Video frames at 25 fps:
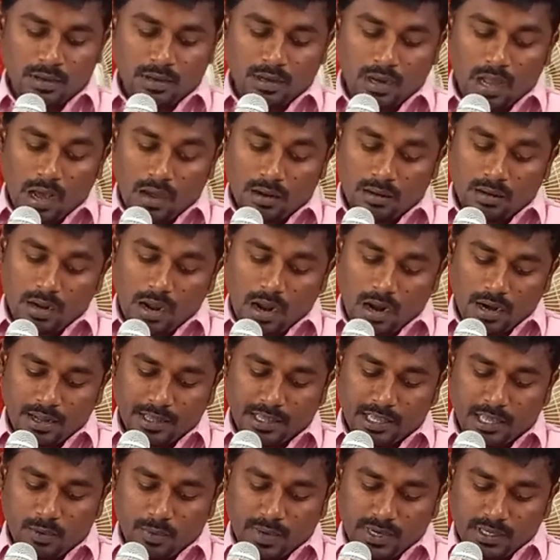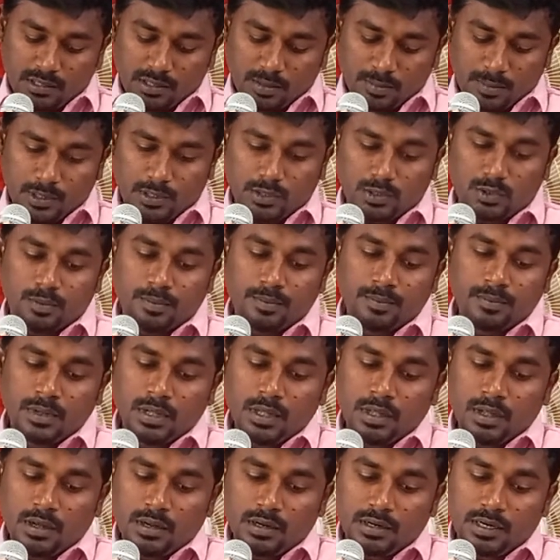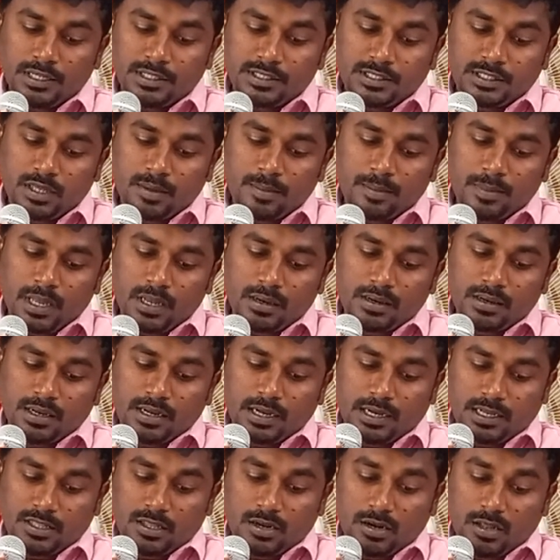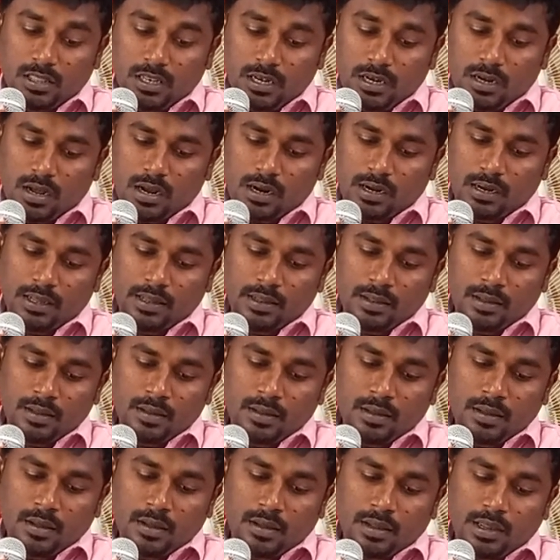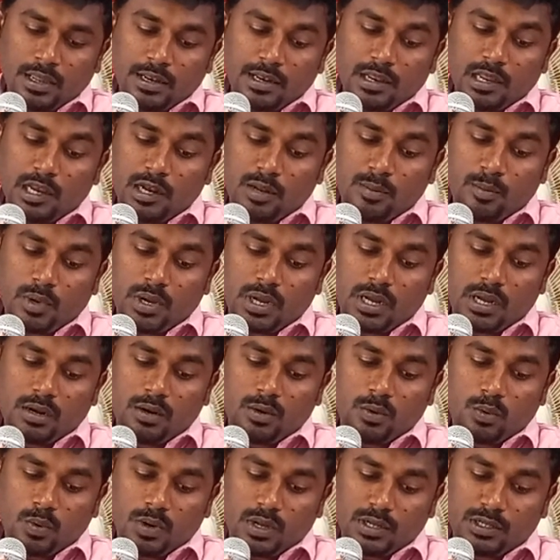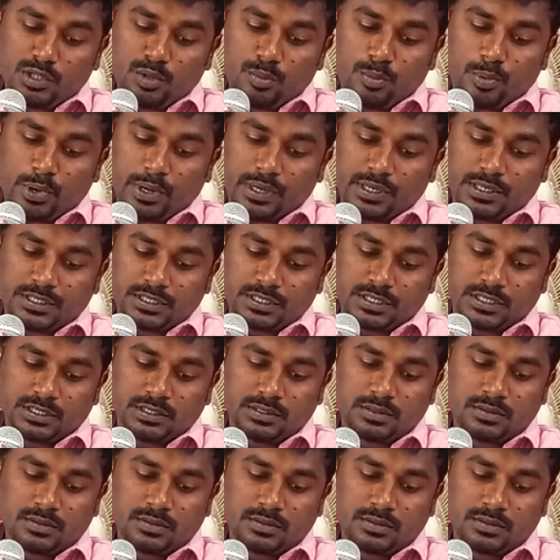நான் அடக்கி வைத்த மட்டும் நித்தம் என் கதறுதினாலே என் எலும்புகள் உலர்ந்து போயிற்று